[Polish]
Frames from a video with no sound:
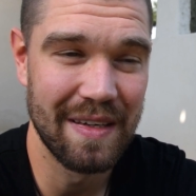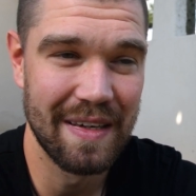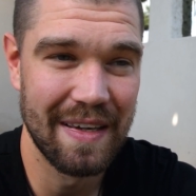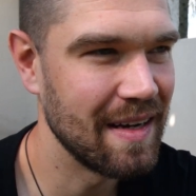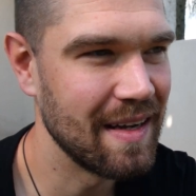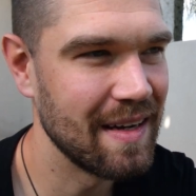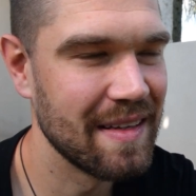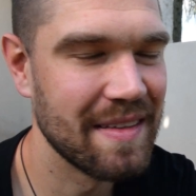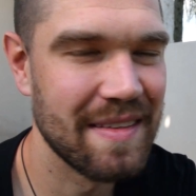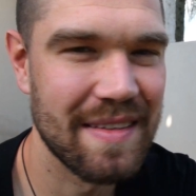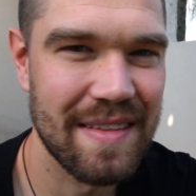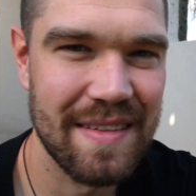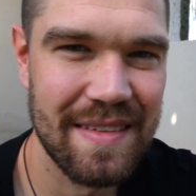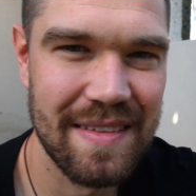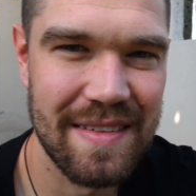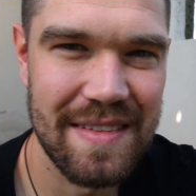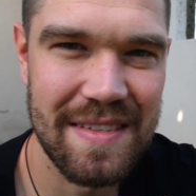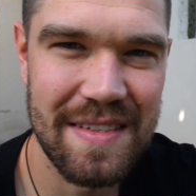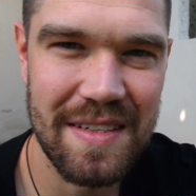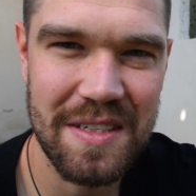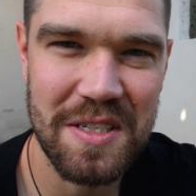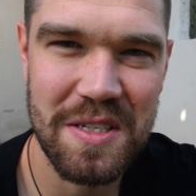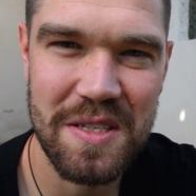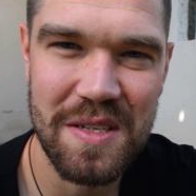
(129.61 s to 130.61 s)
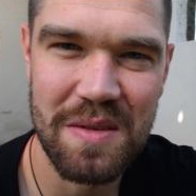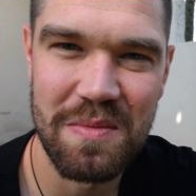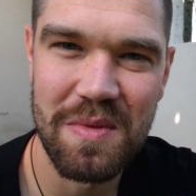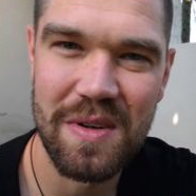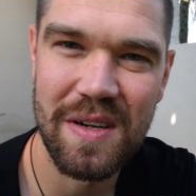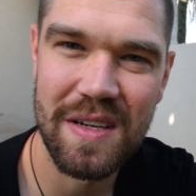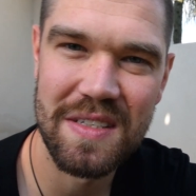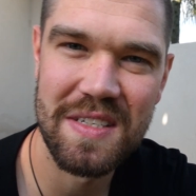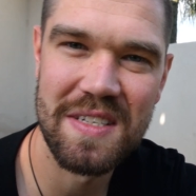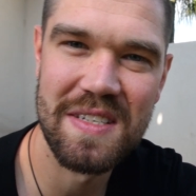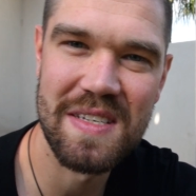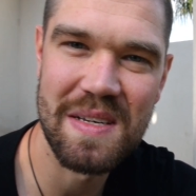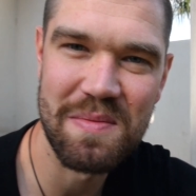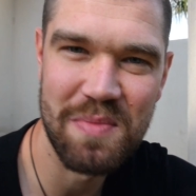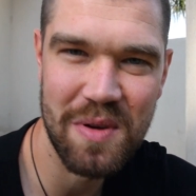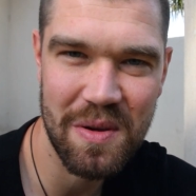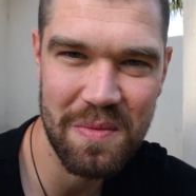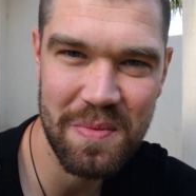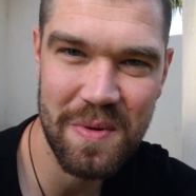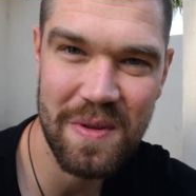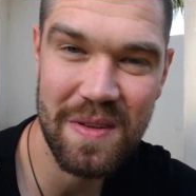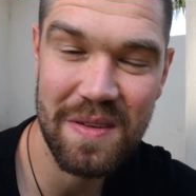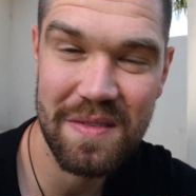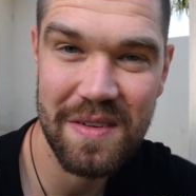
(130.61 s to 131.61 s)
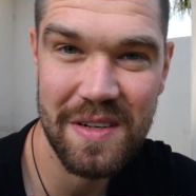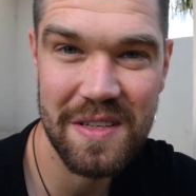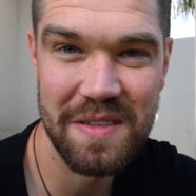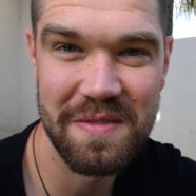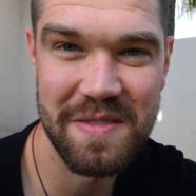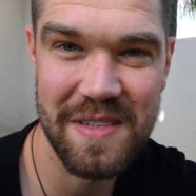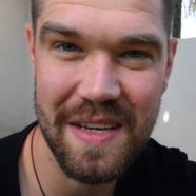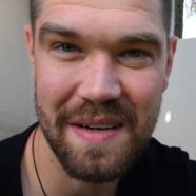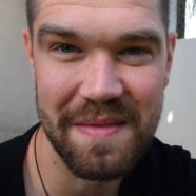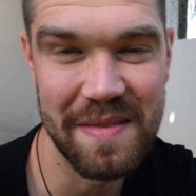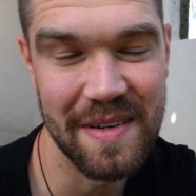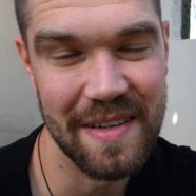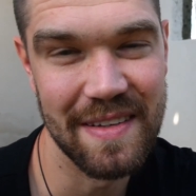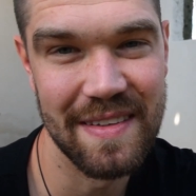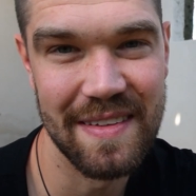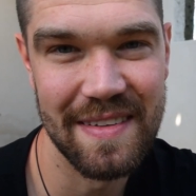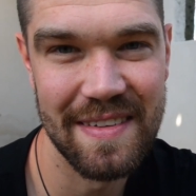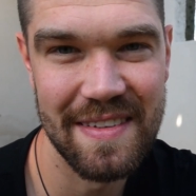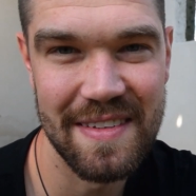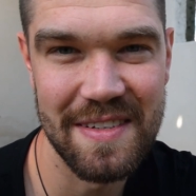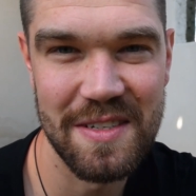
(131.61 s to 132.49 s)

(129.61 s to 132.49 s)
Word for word: Ale coś, co mogę ci zaproponować w zamian,